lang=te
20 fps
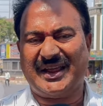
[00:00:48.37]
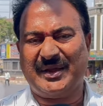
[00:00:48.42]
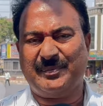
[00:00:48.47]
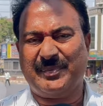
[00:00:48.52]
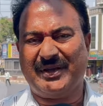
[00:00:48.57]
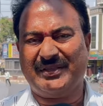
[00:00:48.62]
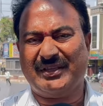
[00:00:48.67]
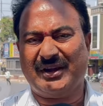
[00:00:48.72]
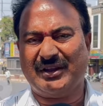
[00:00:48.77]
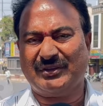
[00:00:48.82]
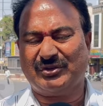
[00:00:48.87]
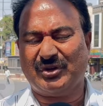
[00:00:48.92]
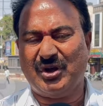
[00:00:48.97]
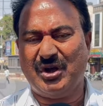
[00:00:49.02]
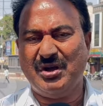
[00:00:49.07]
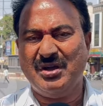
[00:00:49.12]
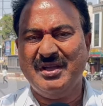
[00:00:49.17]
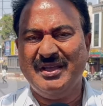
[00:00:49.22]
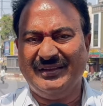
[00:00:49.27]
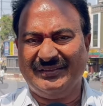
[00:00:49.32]
ఇబ్బందులతో
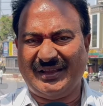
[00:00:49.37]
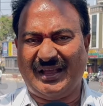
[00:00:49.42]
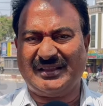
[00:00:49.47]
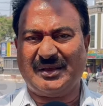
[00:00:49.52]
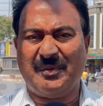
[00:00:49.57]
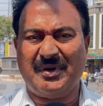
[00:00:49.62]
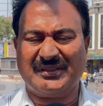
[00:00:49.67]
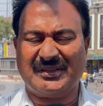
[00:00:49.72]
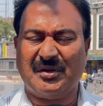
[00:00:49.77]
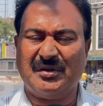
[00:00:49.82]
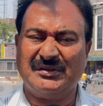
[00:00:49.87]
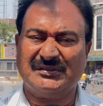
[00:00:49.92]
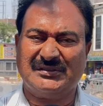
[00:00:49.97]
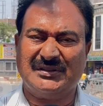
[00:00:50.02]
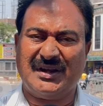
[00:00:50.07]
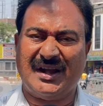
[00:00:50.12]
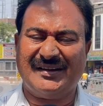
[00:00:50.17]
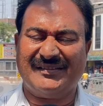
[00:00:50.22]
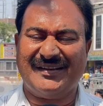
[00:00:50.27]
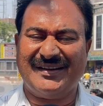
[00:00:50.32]

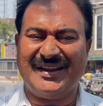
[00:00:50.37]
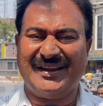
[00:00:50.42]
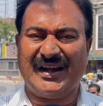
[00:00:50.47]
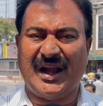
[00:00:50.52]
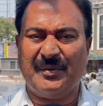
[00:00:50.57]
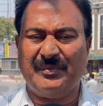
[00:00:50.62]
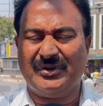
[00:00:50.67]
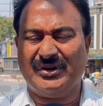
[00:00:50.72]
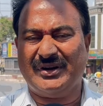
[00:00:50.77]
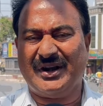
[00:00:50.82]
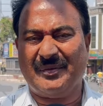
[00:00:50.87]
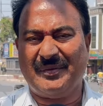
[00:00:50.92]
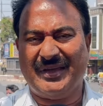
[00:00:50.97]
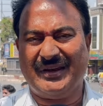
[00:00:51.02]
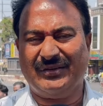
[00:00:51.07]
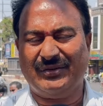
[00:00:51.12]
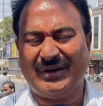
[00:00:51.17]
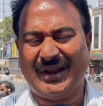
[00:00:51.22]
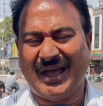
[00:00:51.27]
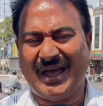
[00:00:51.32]
సతమతమవుతున్నటువంటి రామగుండం
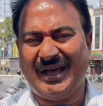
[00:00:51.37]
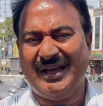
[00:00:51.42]
ఎరువుల